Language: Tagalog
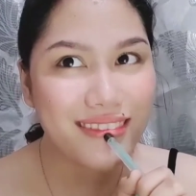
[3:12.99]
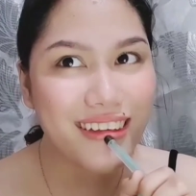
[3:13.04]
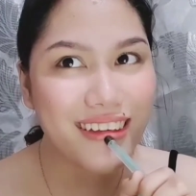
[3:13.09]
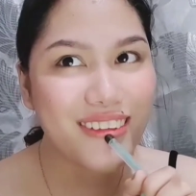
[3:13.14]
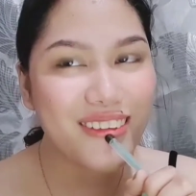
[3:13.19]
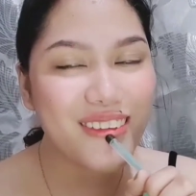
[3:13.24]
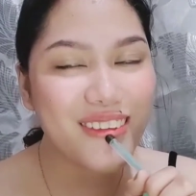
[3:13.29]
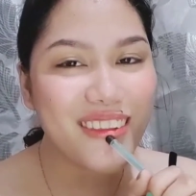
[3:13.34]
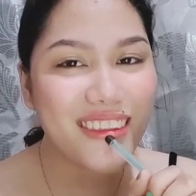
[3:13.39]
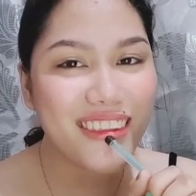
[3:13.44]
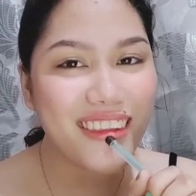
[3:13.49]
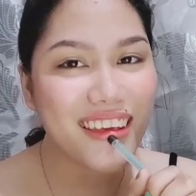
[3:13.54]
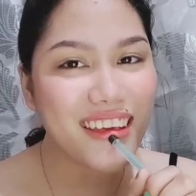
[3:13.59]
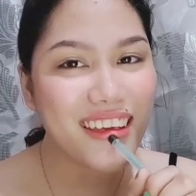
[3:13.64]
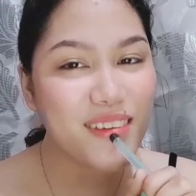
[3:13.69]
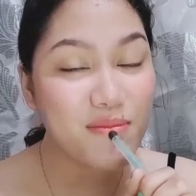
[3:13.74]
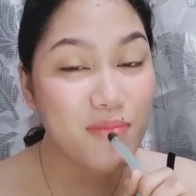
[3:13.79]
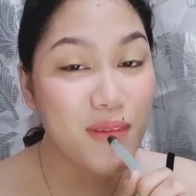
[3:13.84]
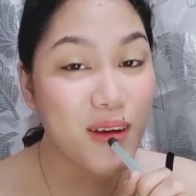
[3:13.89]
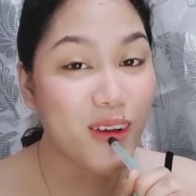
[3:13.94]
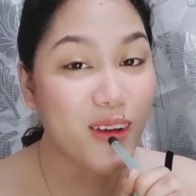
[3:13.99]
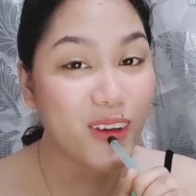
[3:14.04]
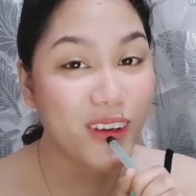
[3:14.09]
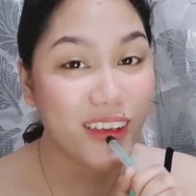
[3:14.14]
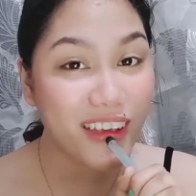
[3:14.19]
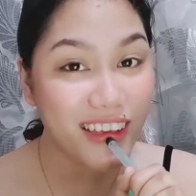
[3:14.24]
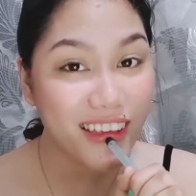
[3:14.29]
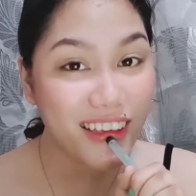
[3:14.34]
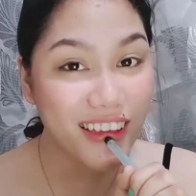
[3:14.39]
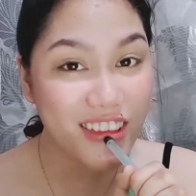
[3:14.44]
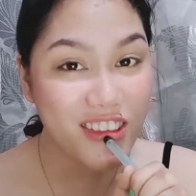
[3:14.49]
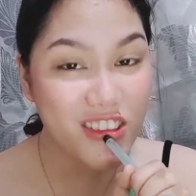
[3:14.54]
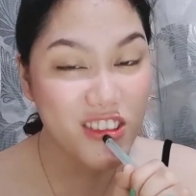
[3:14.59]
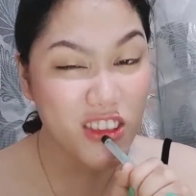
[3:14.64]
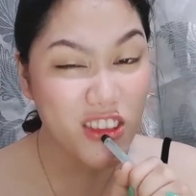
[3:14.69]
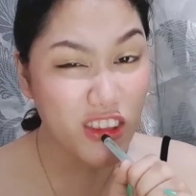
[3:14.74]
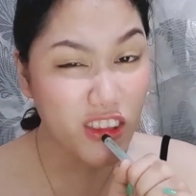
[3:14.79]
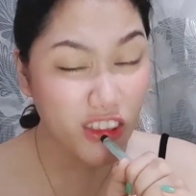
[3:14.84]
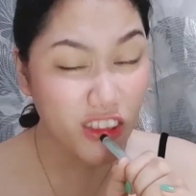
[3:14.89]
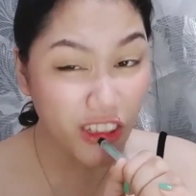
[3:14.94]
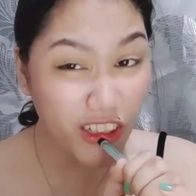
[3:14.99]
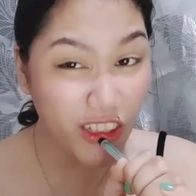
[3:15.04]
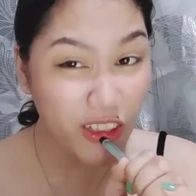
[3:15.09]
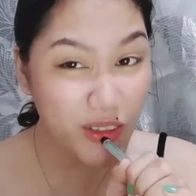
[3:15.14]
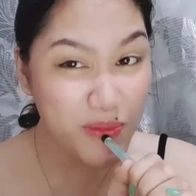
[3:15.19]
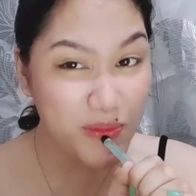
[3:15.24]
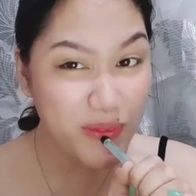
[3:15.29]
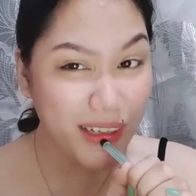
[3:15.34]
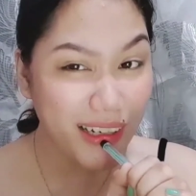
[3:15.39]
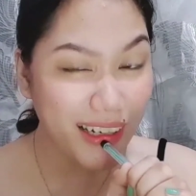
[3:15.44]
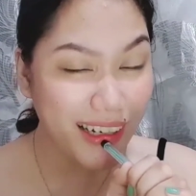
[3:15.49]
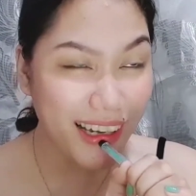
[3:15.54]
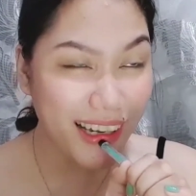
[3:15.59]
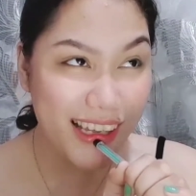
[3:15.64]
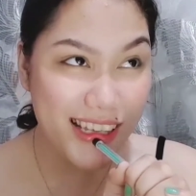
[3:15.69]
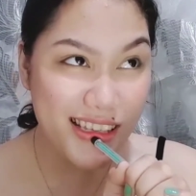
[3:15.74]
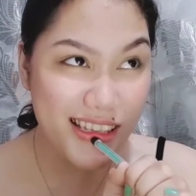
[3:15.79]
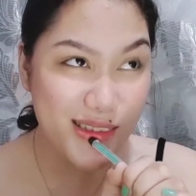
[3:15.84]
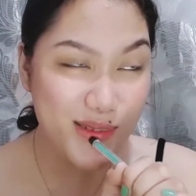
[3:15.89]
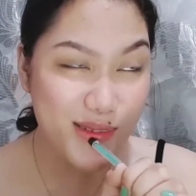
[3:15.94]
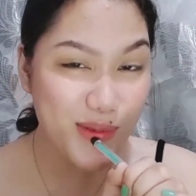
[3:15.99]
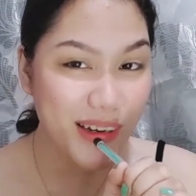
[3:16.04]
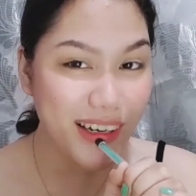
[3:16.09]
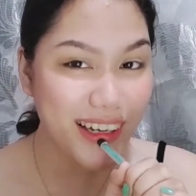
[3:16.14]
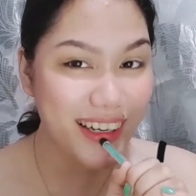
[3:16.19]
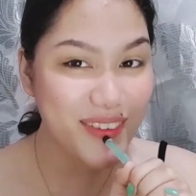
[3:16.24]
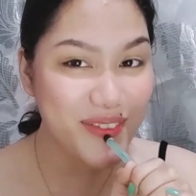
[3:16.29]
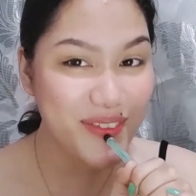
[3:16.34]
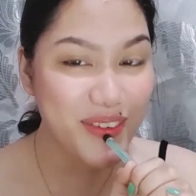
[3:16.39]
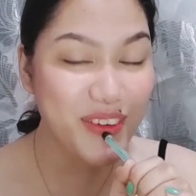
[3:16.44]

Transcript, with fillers: I don't think merong English term ng last one.